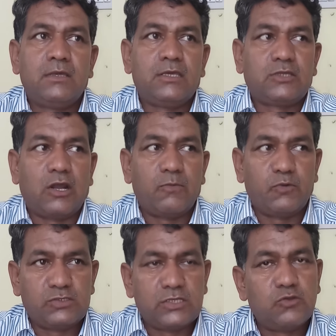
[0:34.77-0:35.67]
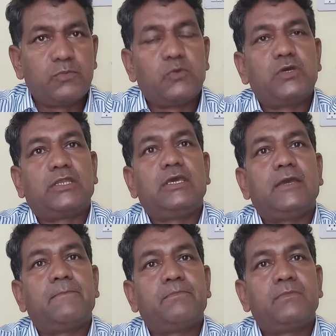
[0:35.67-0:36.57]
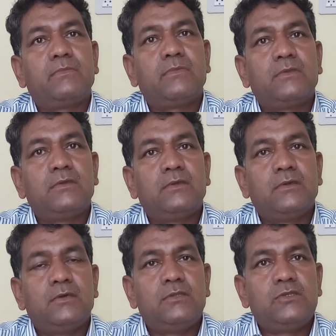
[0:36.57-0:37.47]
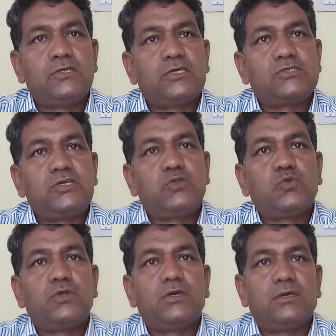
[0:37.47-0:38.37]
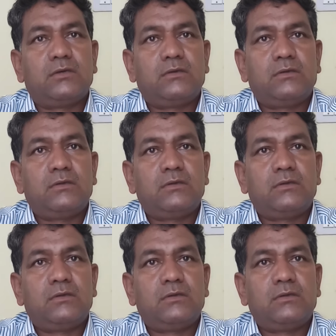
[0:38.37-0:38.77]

एक तनावपूर्ण स्थिति उत्पन्न हो जाती है जिसे शीत